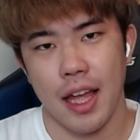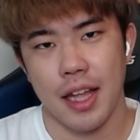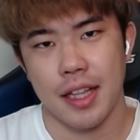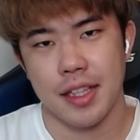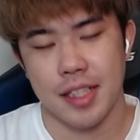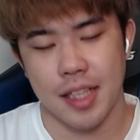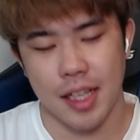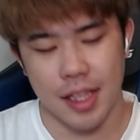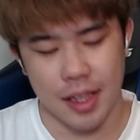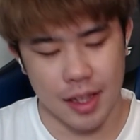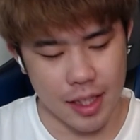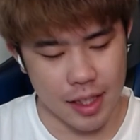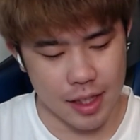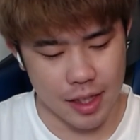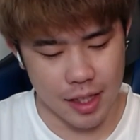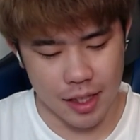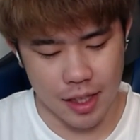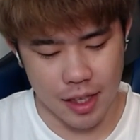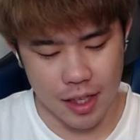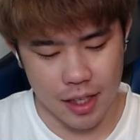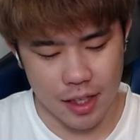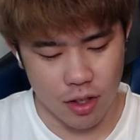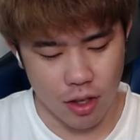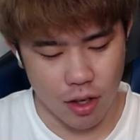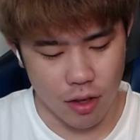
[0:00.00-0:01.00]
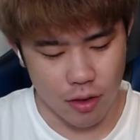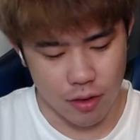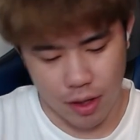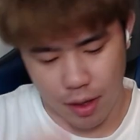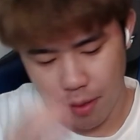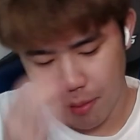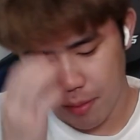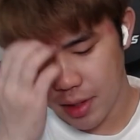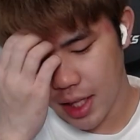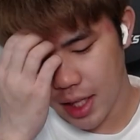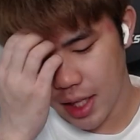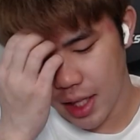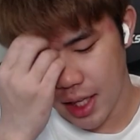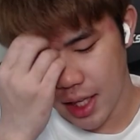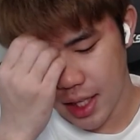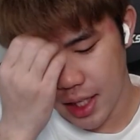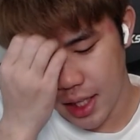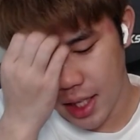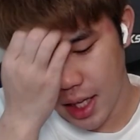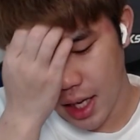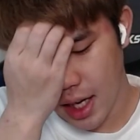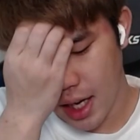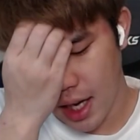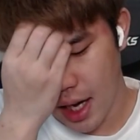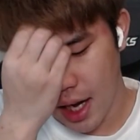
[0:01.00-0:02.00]
使っていったデッキとかをね、見ていき
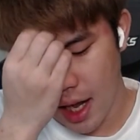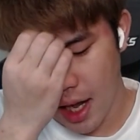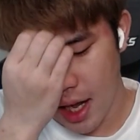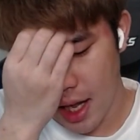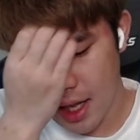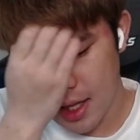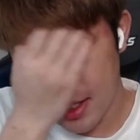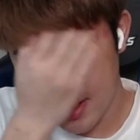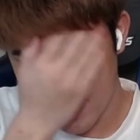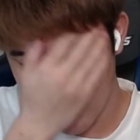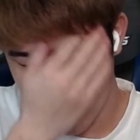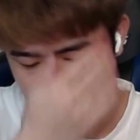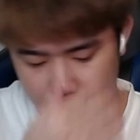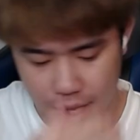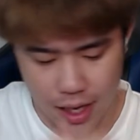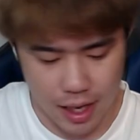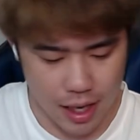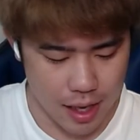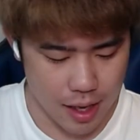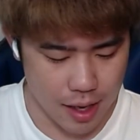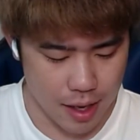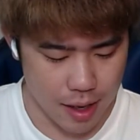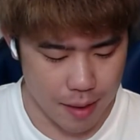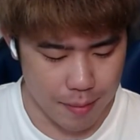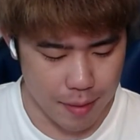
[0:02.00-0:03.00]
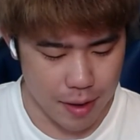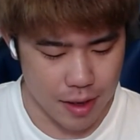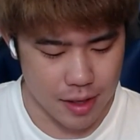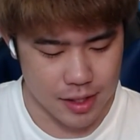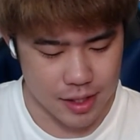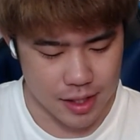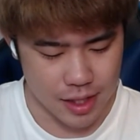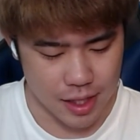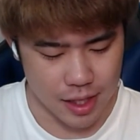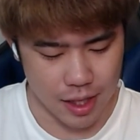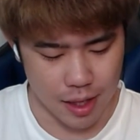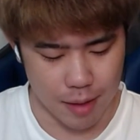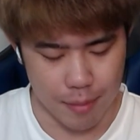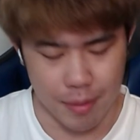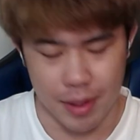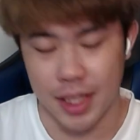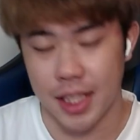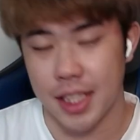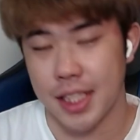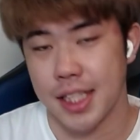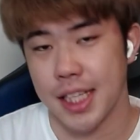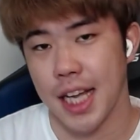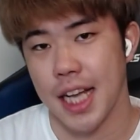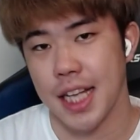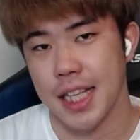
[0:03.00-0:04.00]
ながら、マルチでね、また
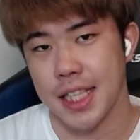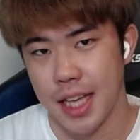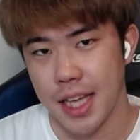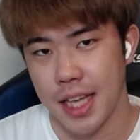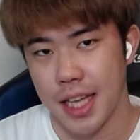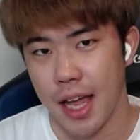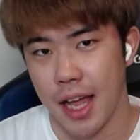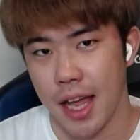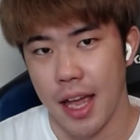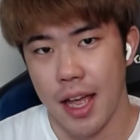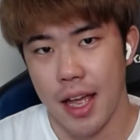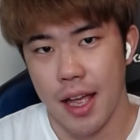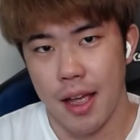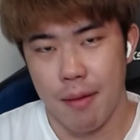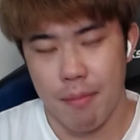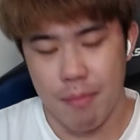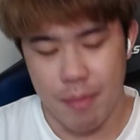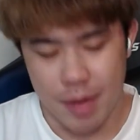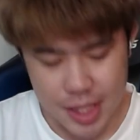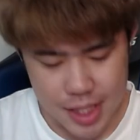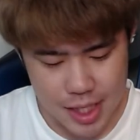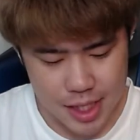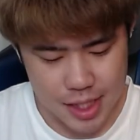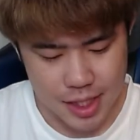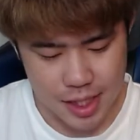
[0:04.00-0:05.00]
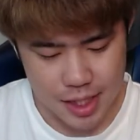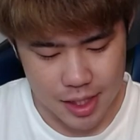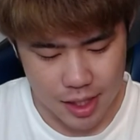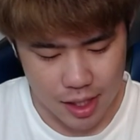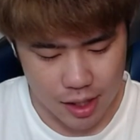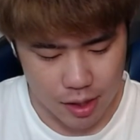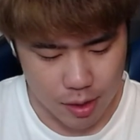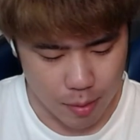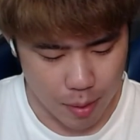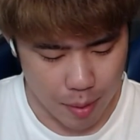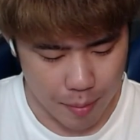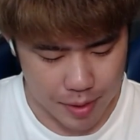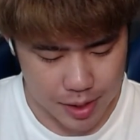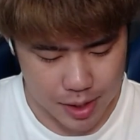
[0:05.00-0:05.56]
世界1位目指していきたいと思い